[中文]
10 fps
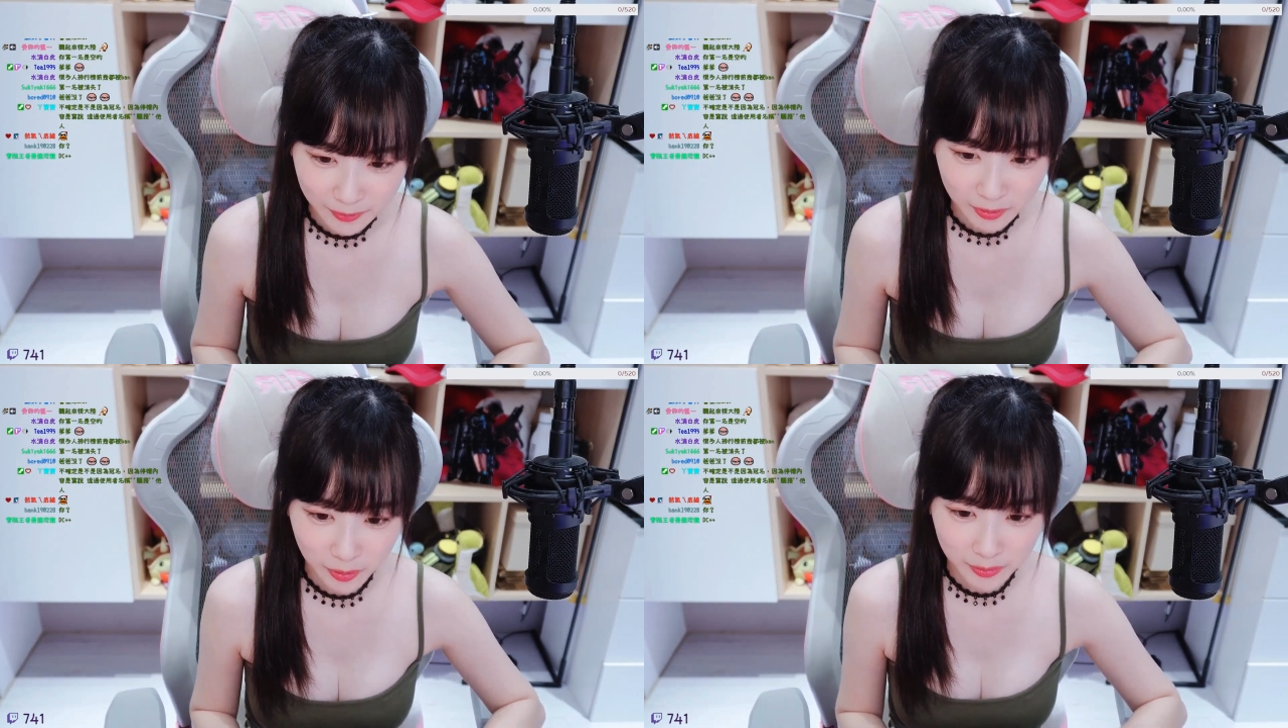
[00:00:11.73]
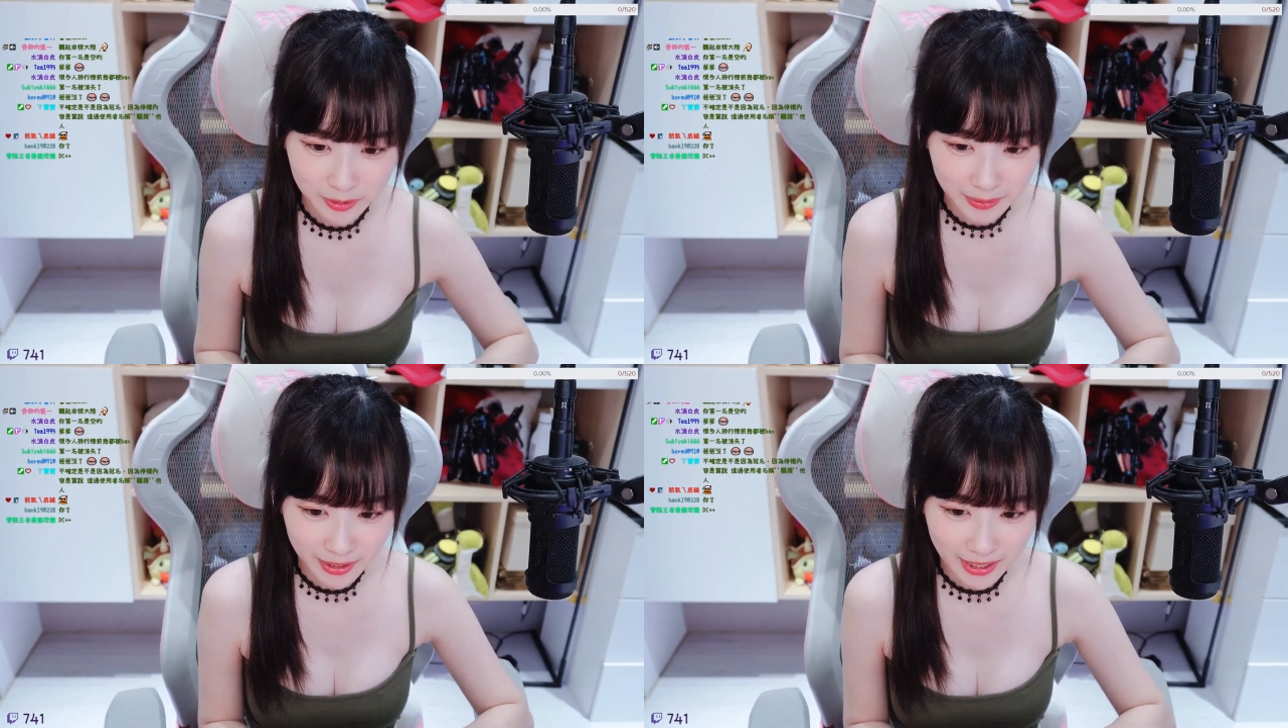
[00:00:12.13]
我们这
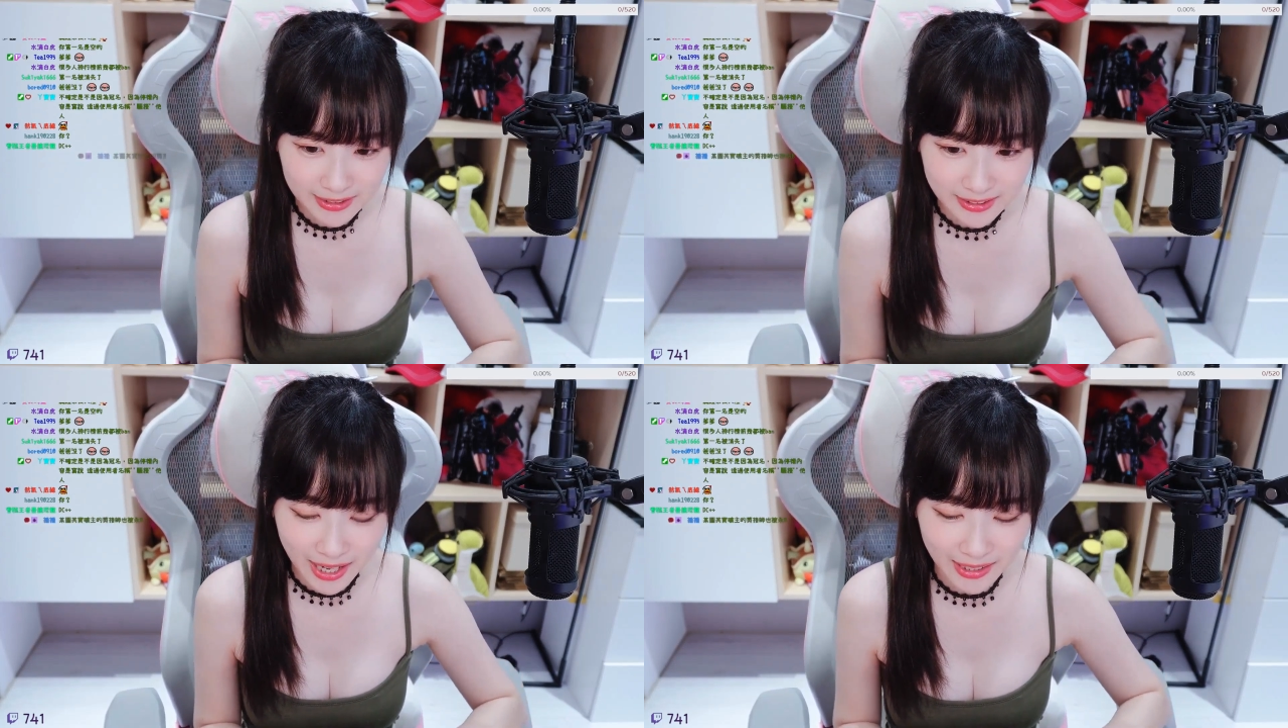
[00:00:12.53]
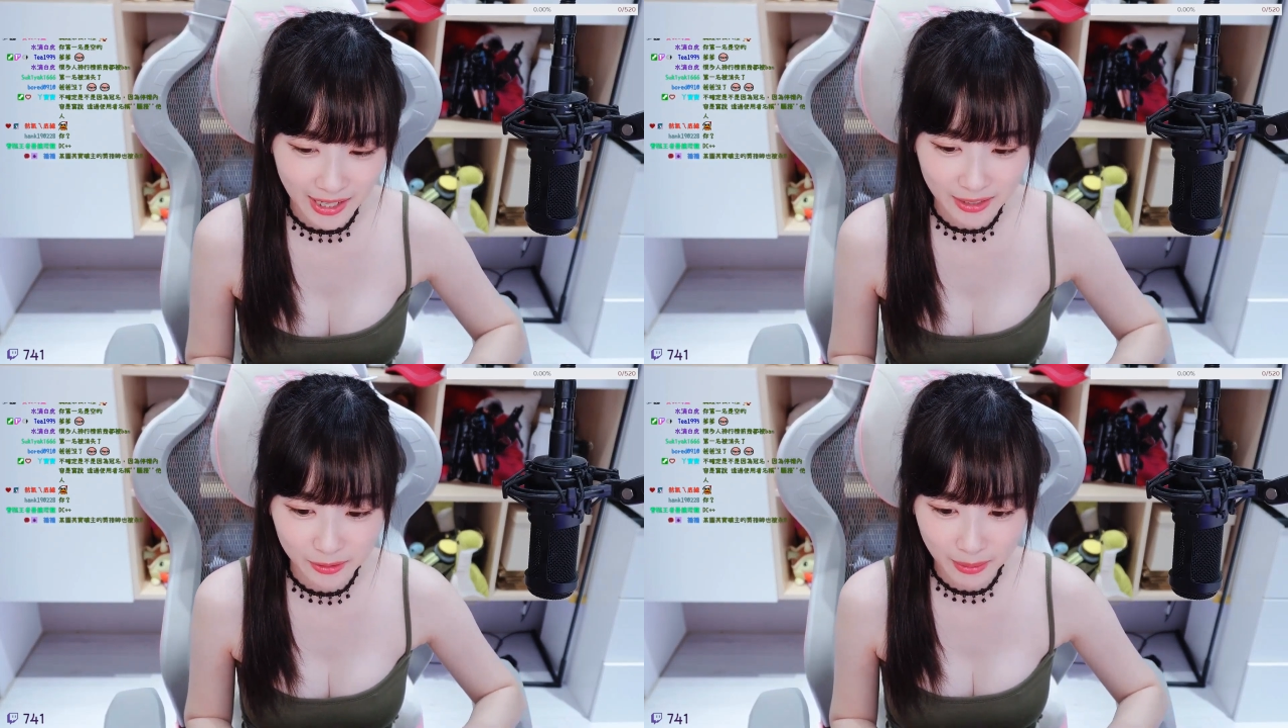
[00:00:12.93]
要开始大
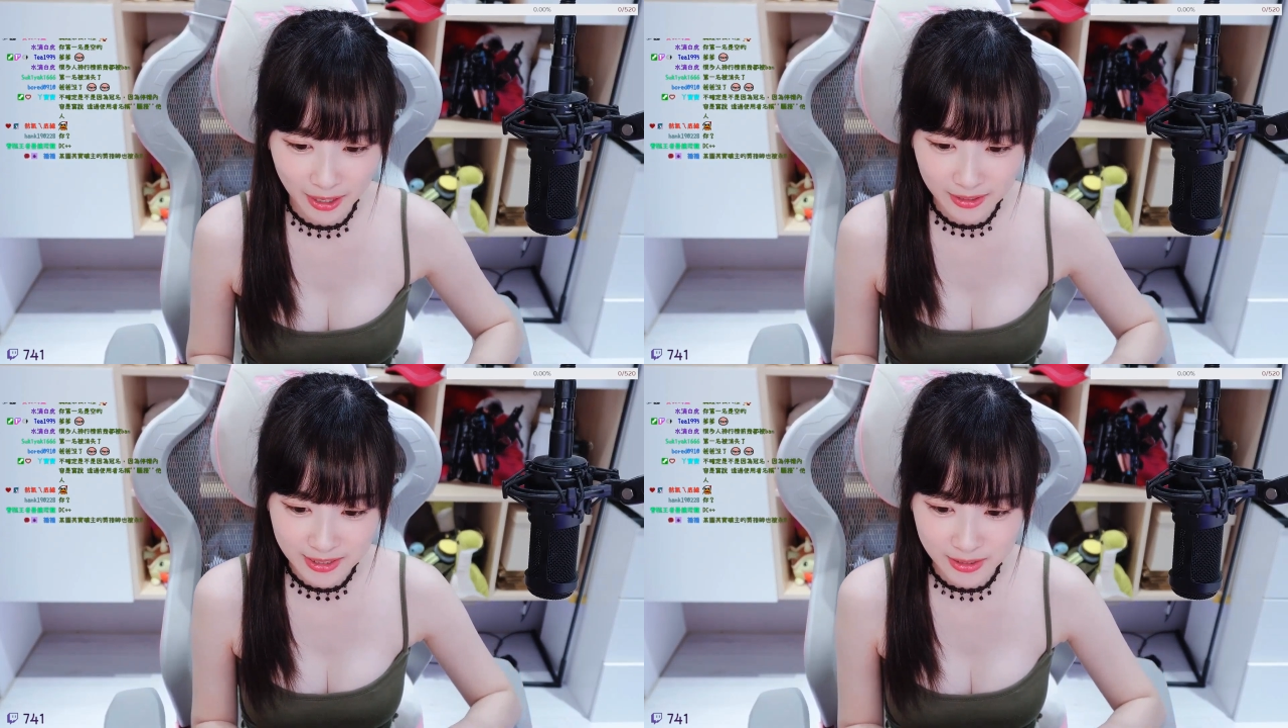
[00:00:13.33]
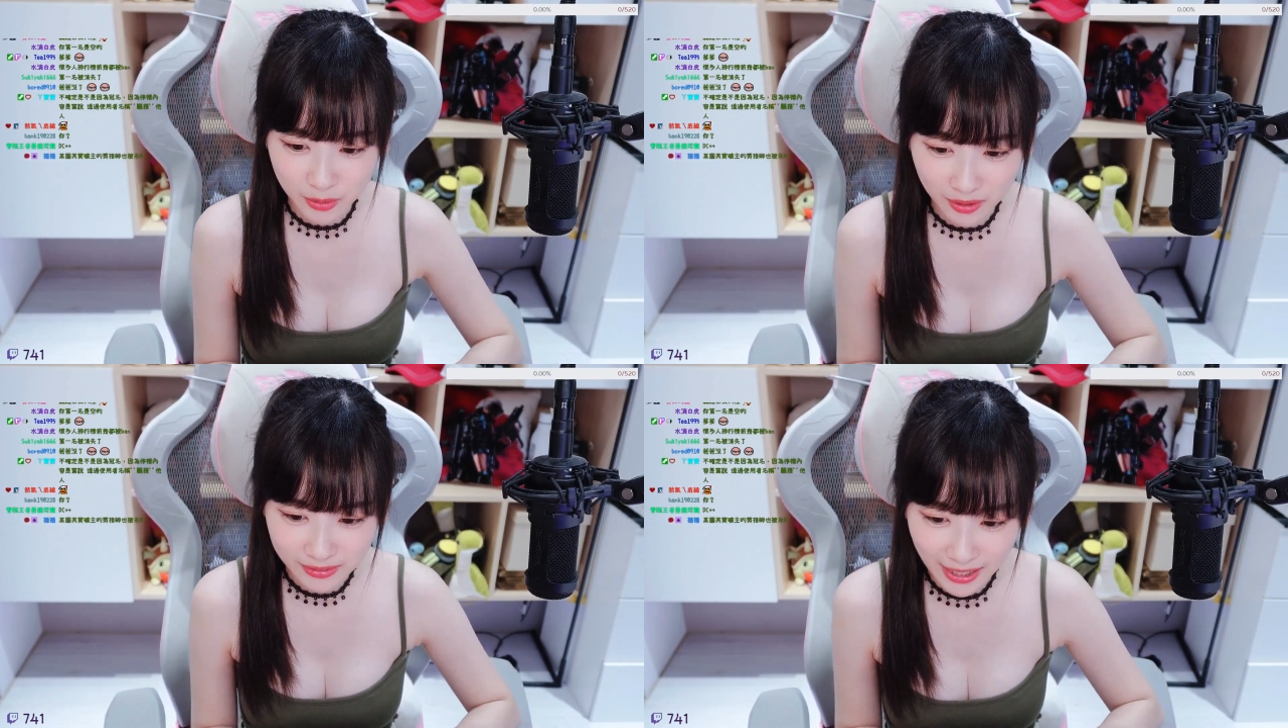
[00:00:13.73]
谈了吗？实
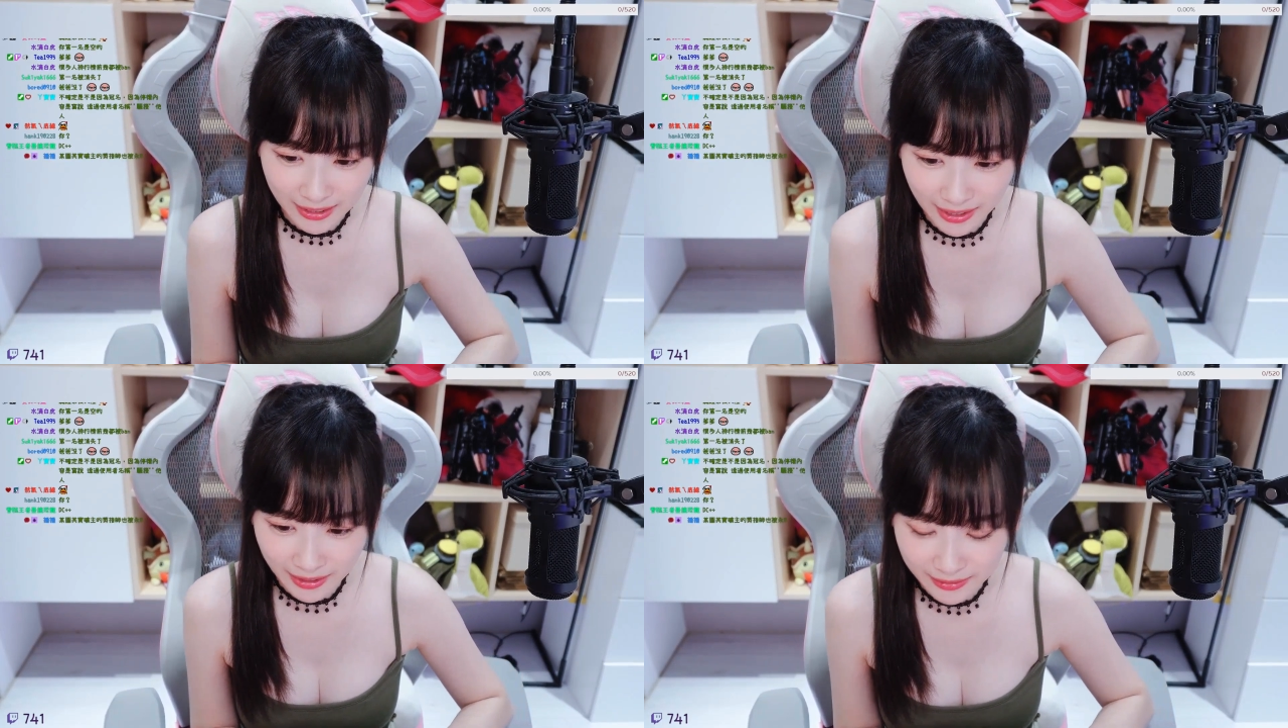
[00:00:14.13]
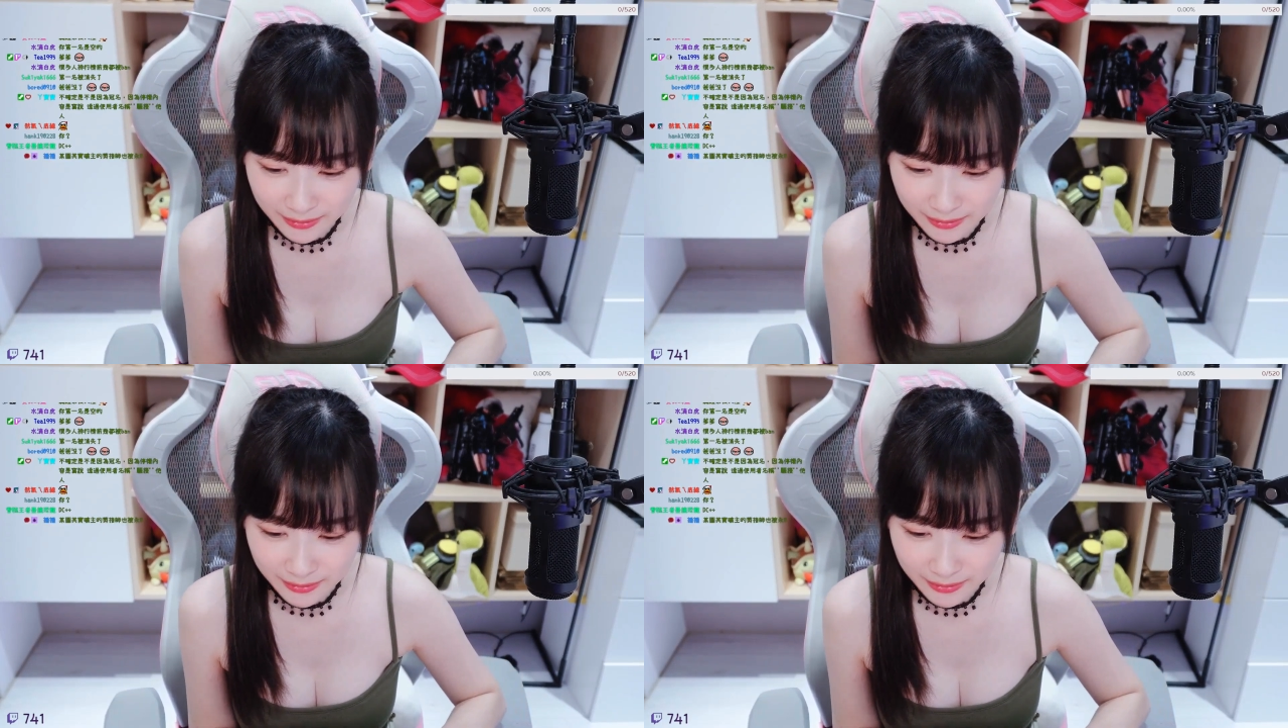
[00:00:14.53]
况大谈，